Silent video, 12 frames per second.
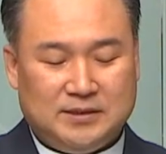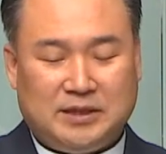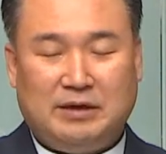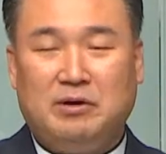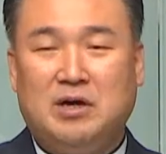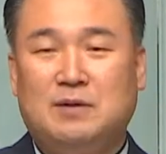
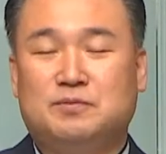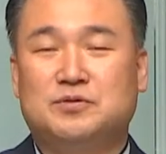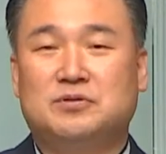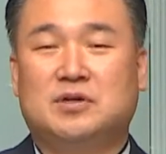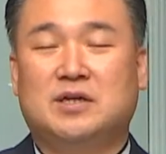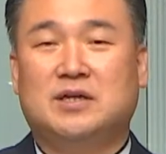대화가
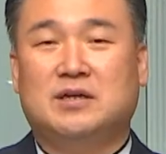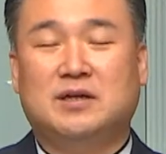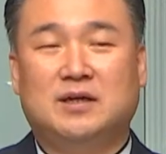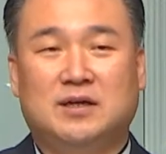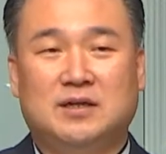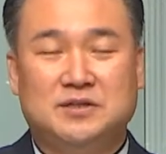
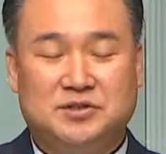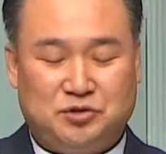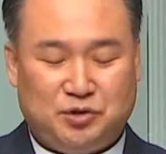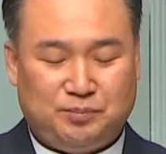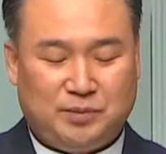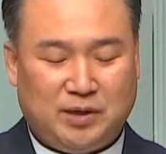부족하니까
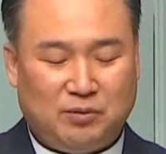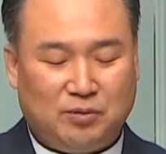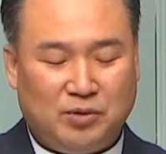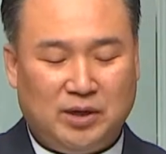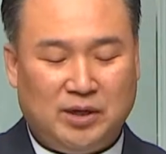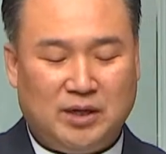쉽게
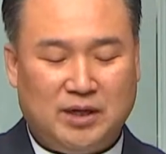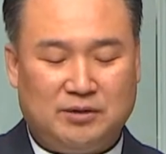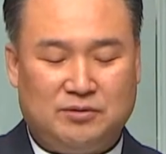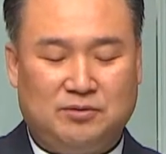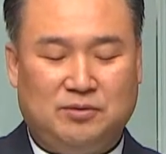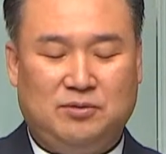오해가
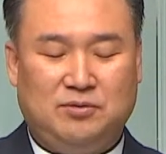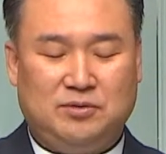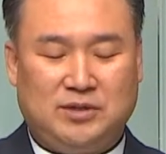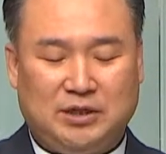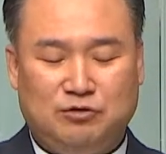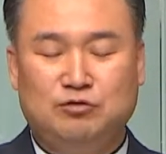있고
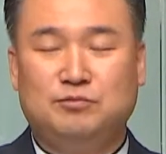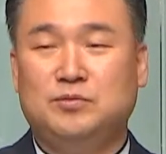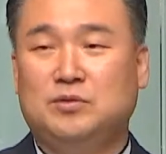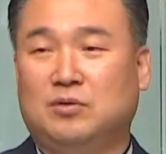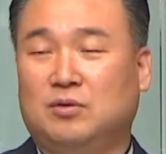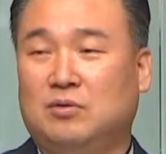
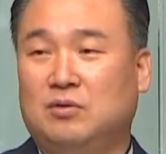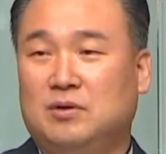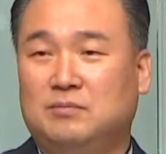다툼도